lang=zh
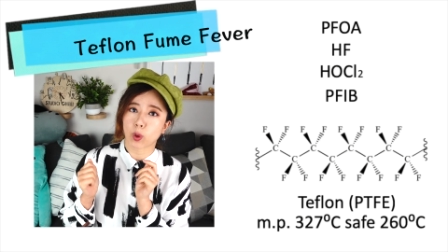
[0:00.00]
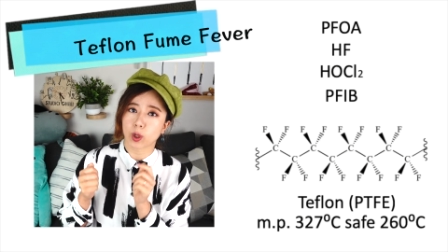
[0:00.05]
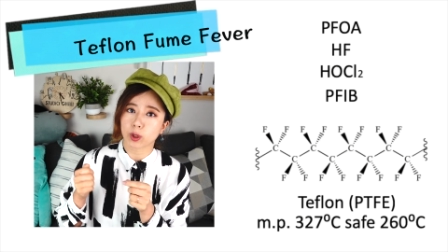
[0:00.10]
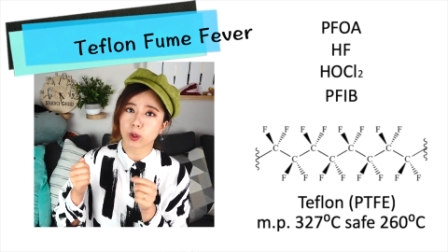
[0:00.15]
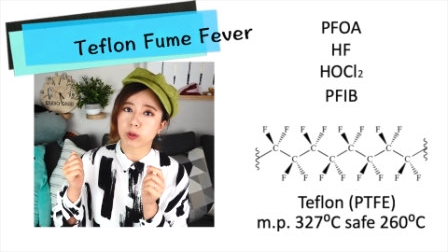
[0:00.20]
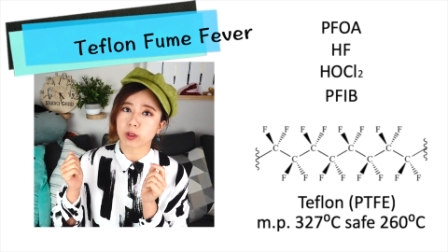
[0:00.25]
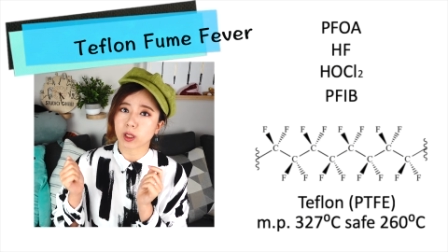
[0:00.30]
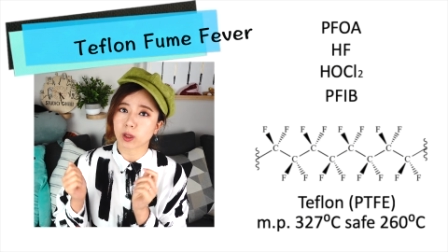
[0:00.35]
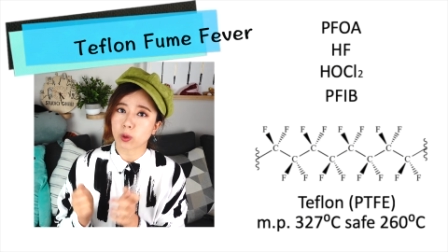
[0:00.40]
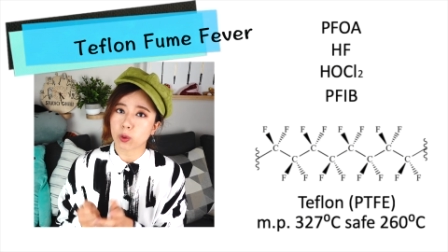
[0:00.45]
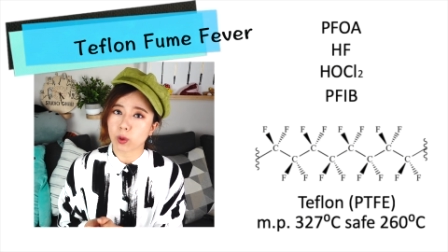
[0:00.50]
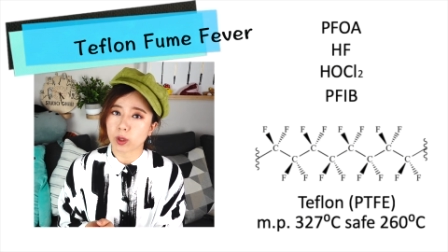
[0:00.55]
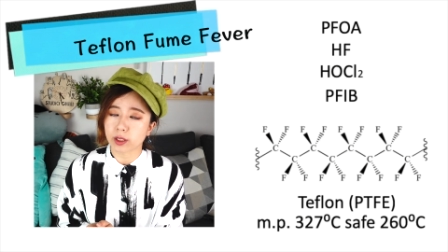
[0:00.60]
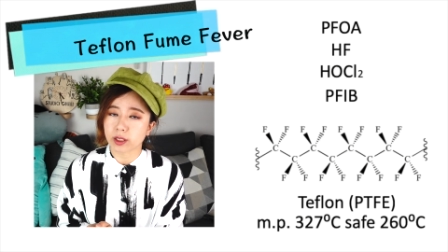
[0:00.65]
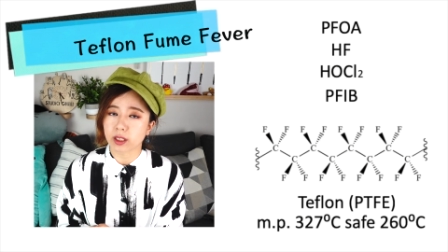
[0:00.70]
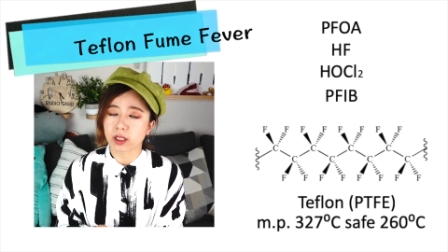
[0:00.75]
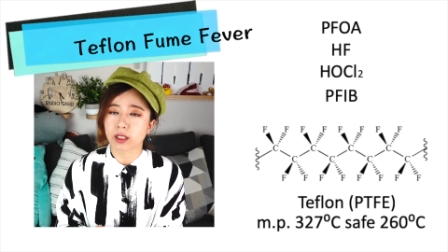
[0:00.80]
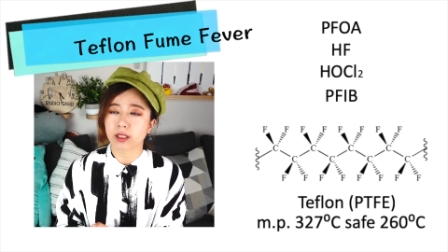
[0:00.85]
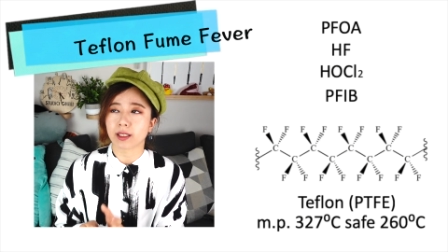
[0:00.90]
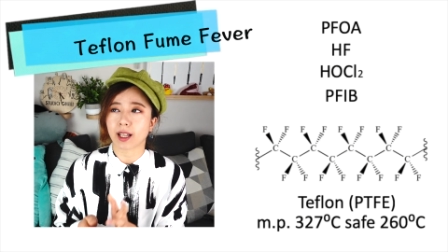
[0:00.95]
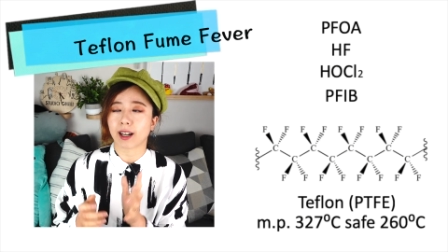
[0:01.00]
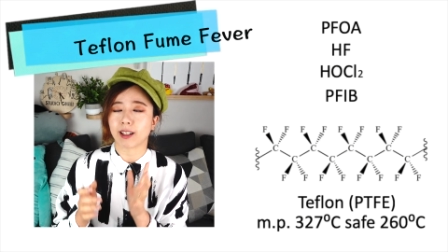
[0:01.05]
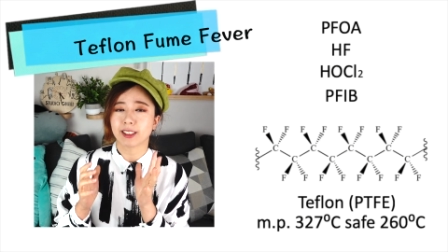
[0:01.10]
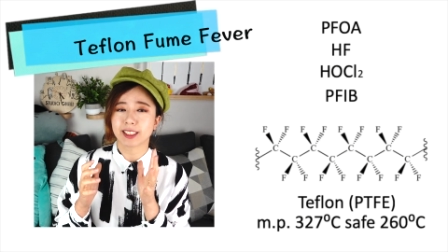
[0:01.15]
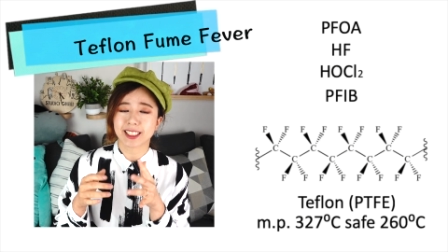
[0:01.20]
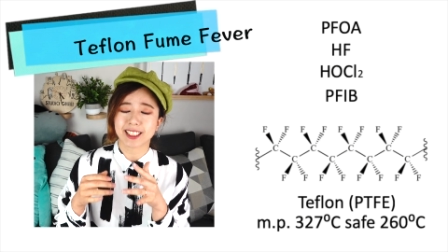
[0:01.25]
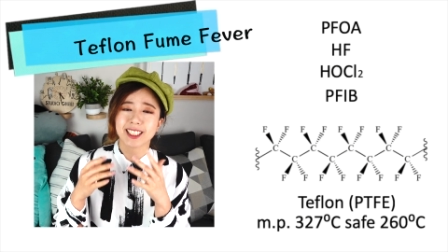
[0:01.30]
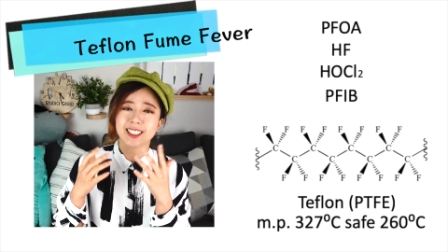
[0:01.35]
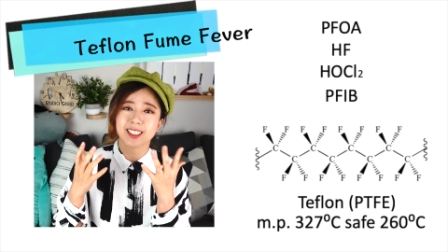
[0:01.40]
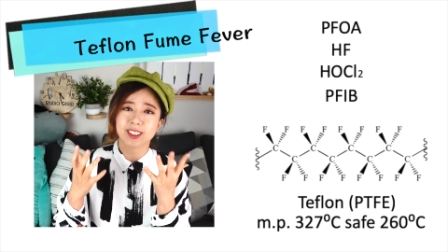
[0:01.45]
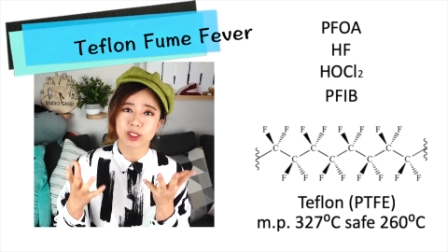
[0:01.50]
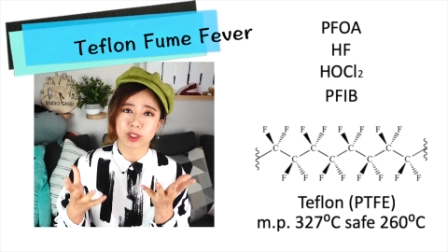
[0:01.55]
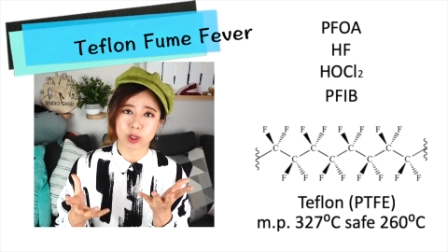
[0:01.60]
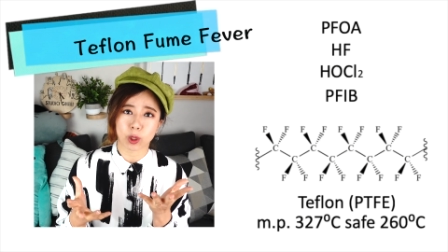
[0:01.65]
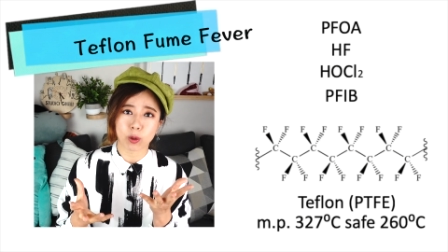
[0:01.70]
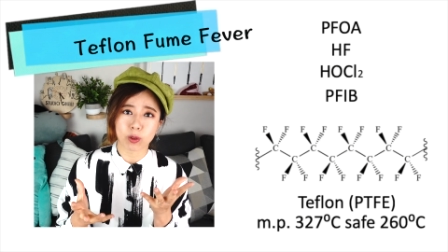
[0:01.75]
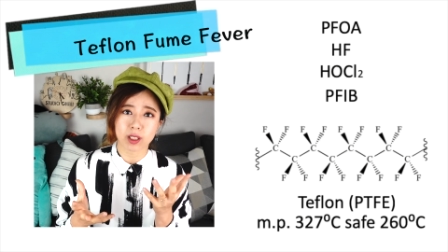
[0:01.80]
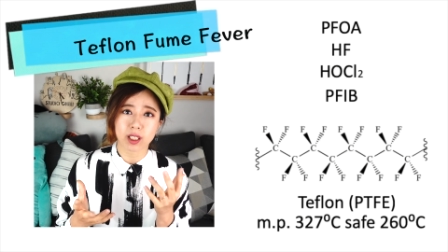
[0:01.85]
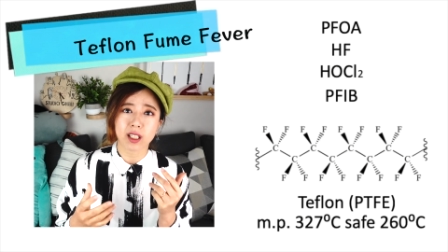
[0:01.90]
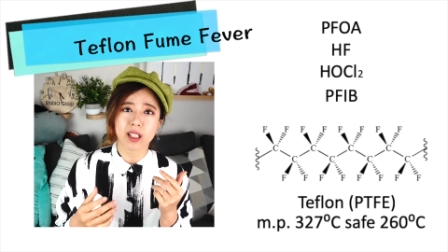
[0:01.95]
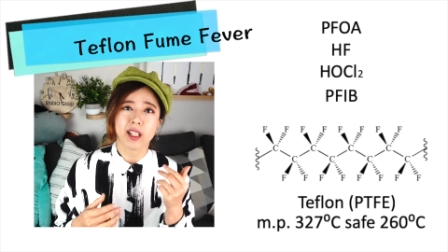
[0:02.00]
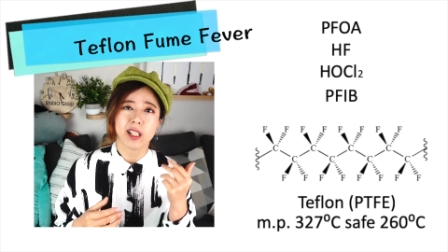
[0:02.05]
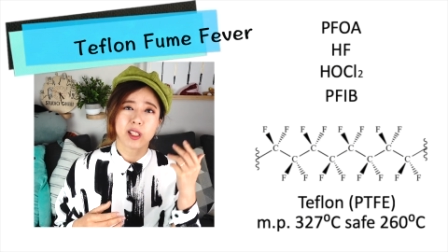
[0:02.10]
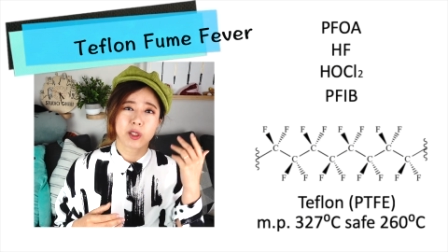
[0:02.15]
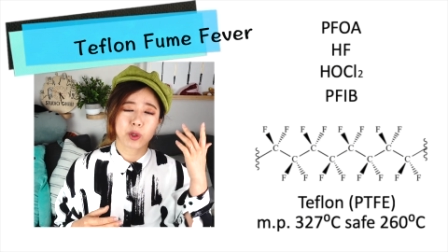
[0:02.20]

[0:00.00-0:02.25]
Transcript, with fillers: 锅弄得过热，然后吸得久了，